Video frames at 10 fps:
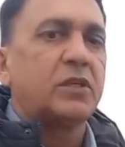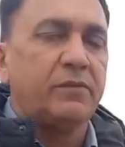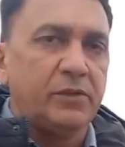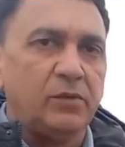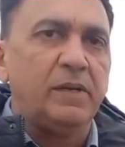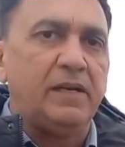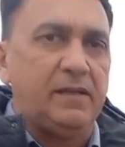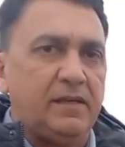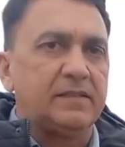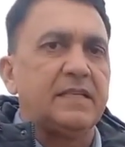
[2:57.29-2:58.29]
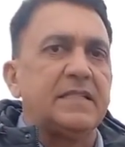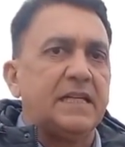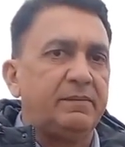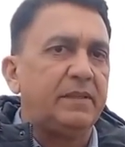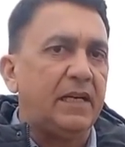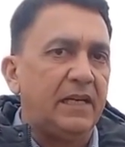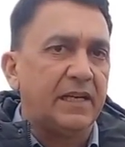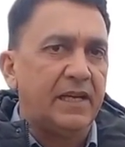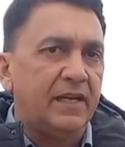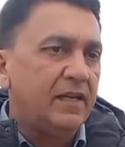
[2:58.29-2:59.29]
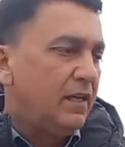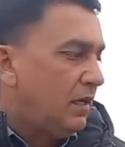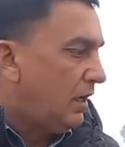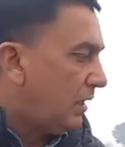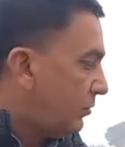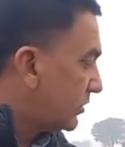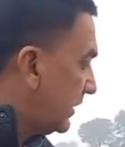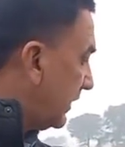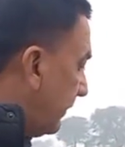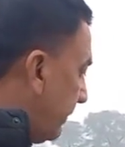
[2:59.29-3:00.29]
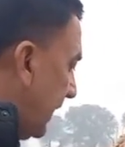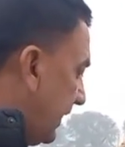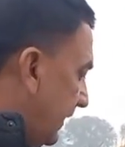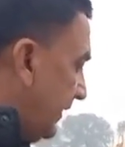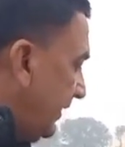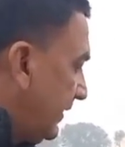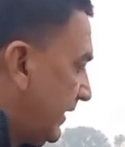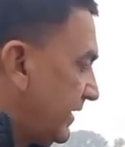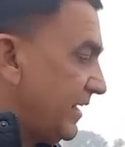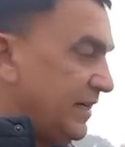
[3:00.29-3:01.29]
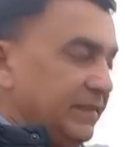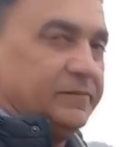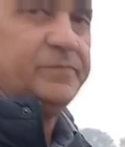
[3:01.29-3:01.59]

उसकी वीडियो में इसके साथ में डालेंगे हाँ जी हाँ जी उसकी ये पहली कटिया है